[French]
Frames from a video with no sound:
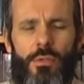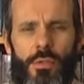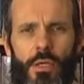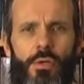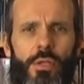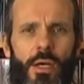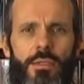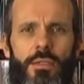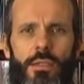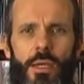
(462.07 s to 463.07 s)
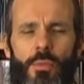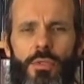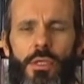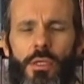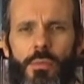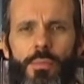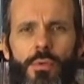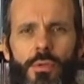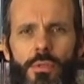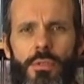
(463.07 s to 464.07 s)
la coda, c'est un mot italien
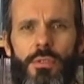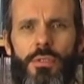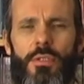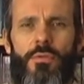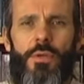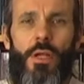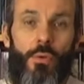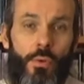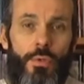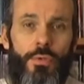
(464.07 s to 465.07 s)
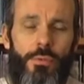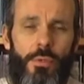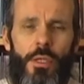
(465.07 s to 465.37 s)
pour signifier la conclusion.